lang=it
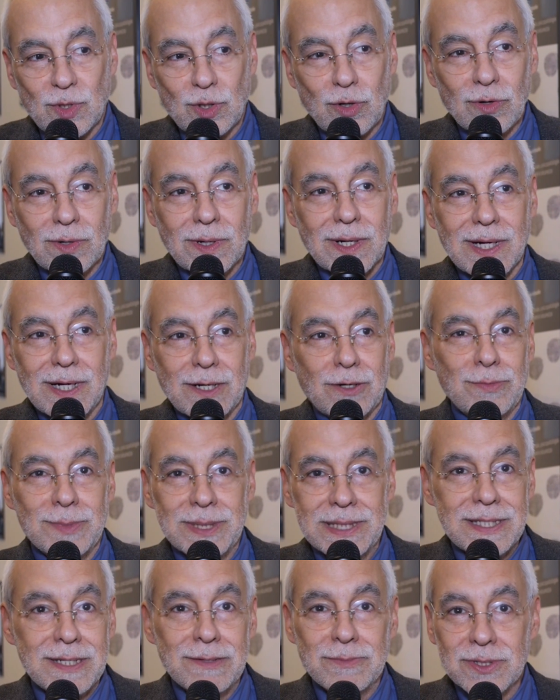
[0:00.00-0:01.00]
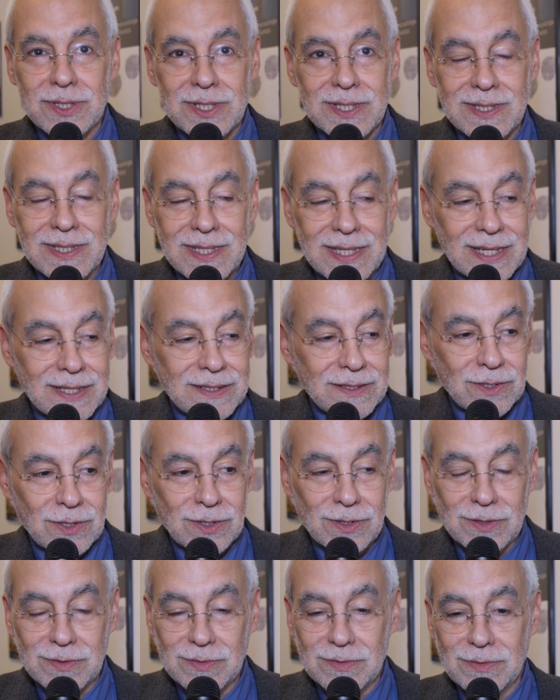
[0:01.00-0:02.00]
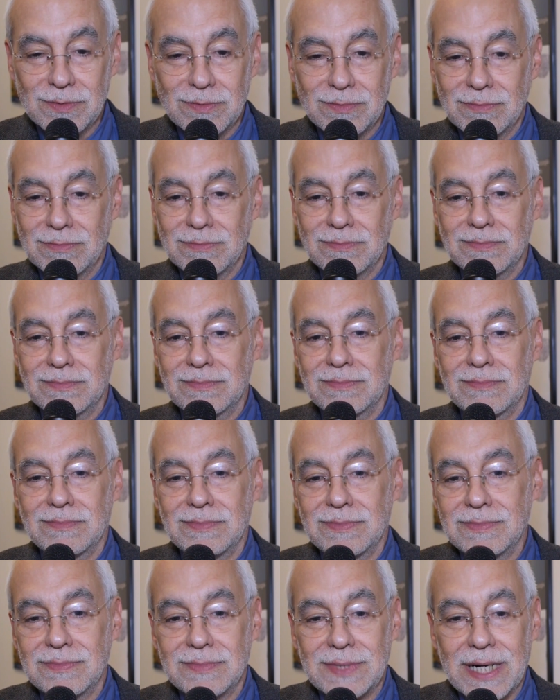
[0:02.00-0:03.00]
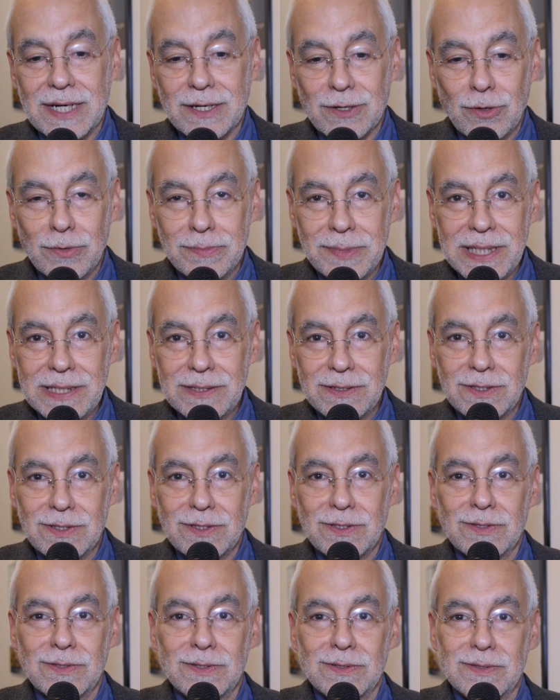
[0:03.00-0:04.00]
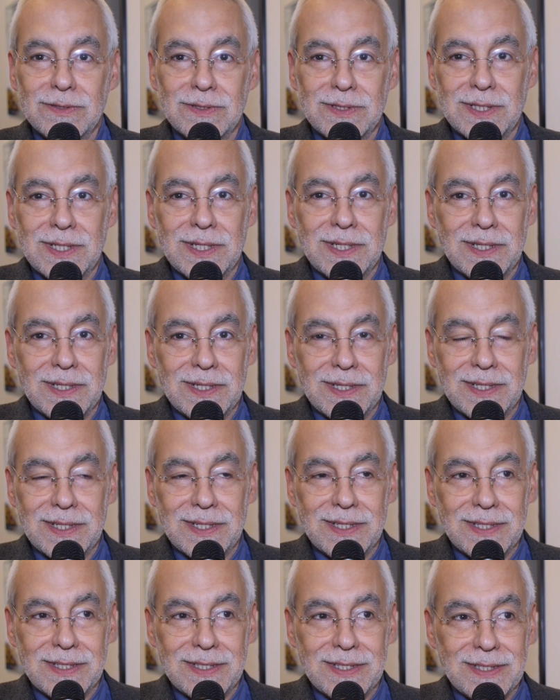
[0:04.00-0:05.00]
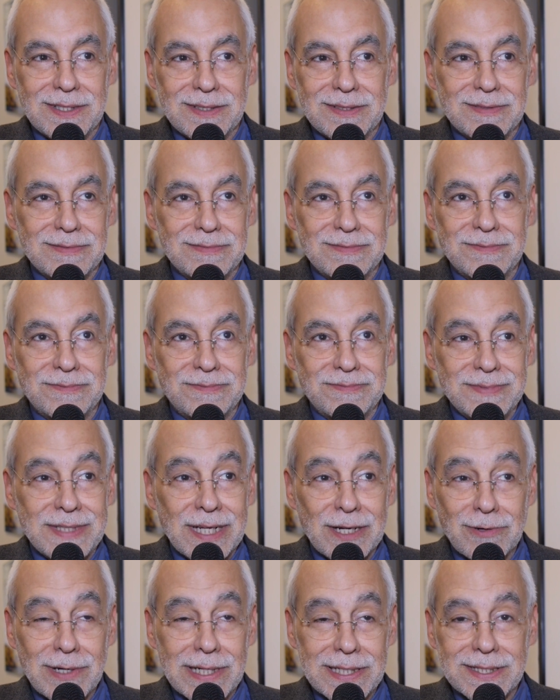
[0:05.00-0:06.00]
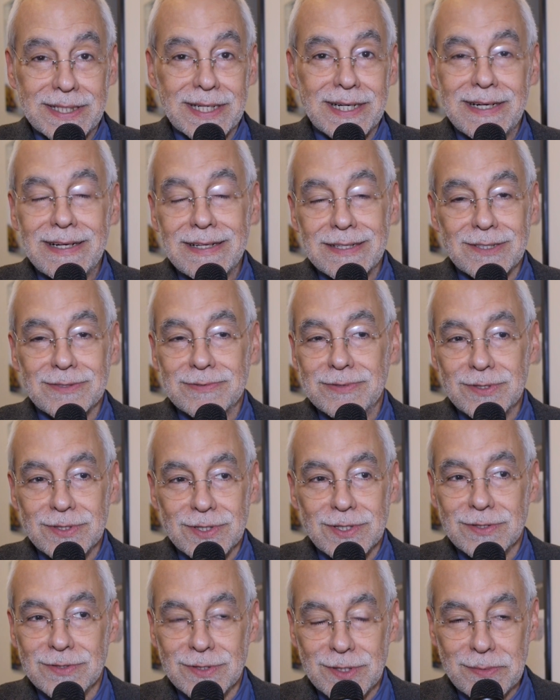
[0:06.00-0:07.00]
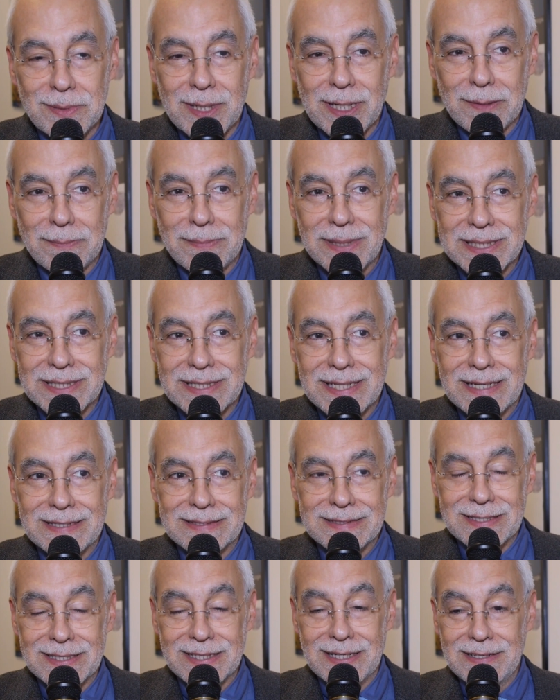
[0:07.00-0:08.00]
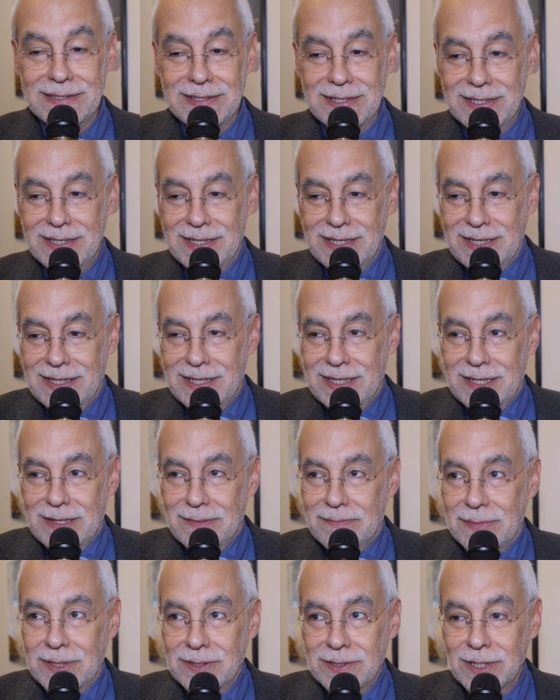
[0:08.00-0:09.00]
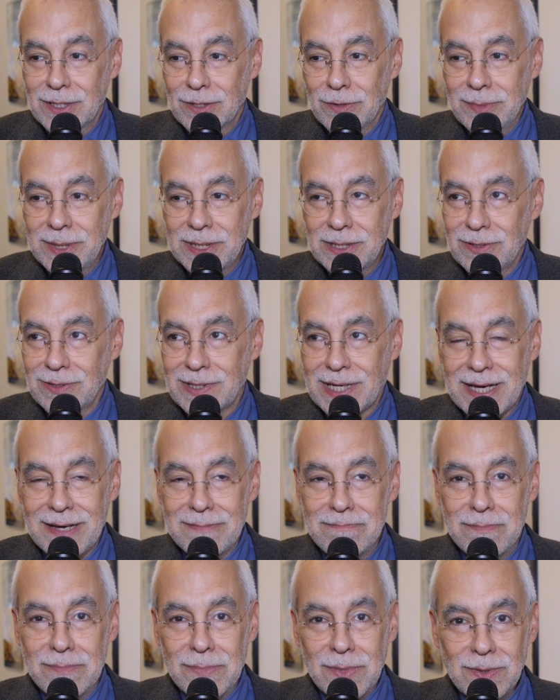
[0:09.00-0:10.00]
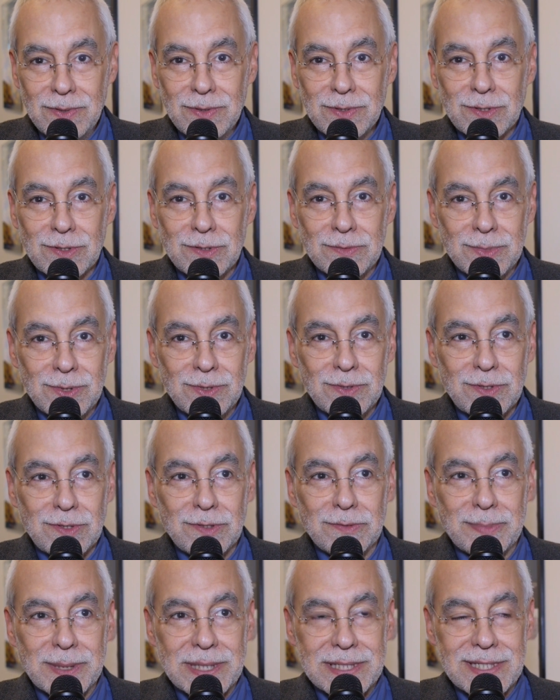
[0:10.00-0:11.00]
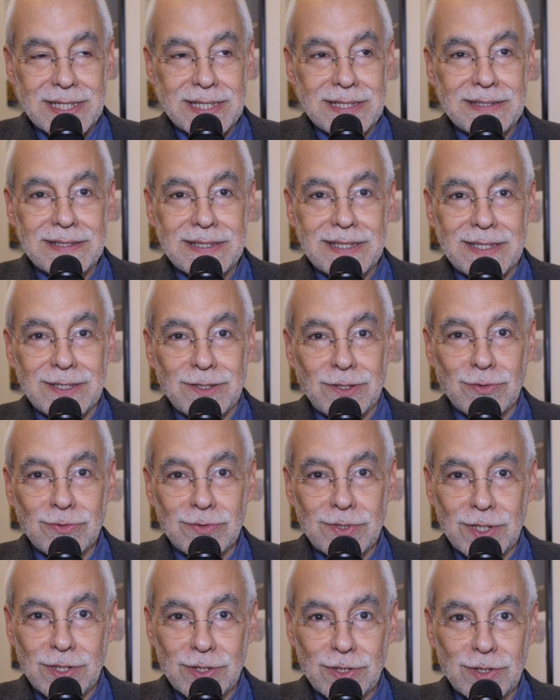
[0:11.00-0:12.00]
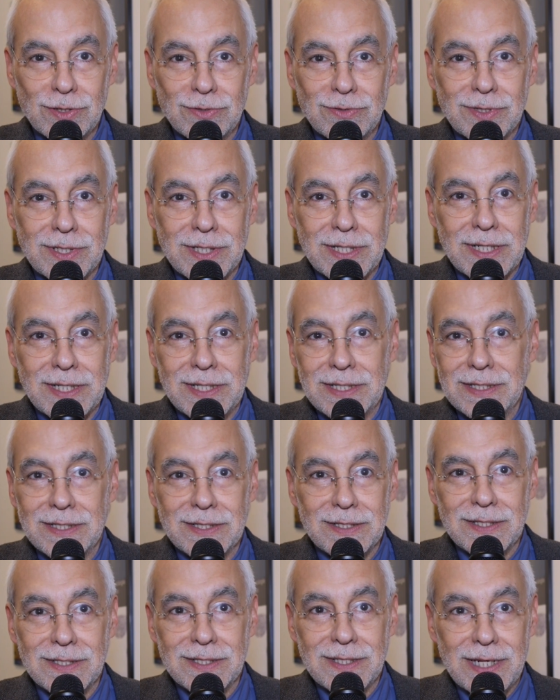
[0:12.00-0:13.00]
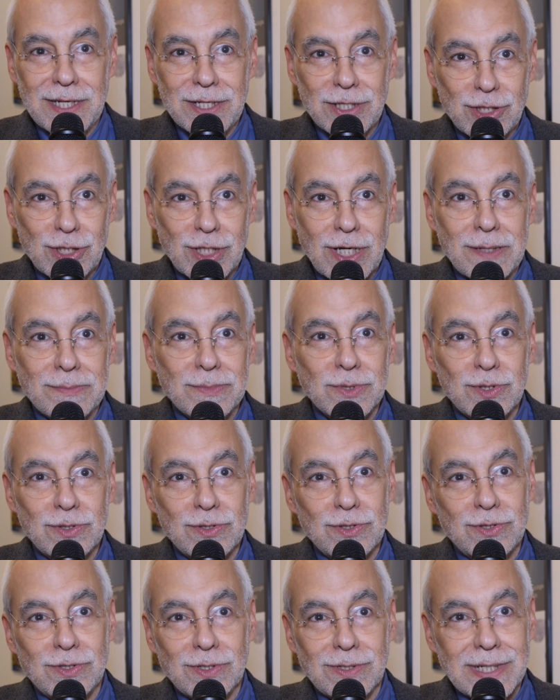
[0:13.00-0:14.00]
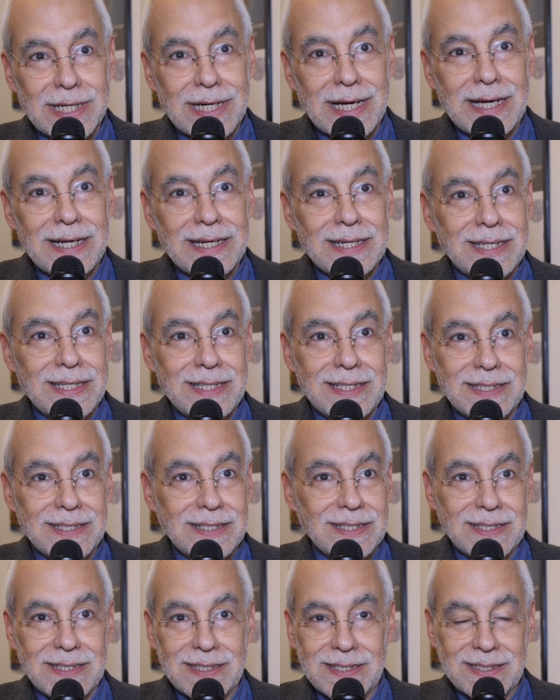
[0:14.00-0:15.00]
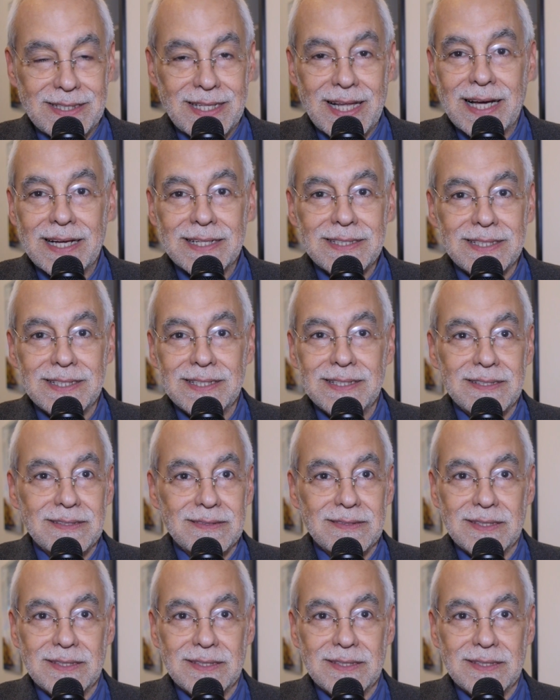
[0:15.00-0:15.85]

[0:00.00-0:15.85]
tocca, come stiamo sentendo, mh, mm, un argomento eh, del quale tra l'altro forse non si parla abbastanza, ma è un argomento che è molto molto presente tutti i giorni, leggiamo sui giornali dati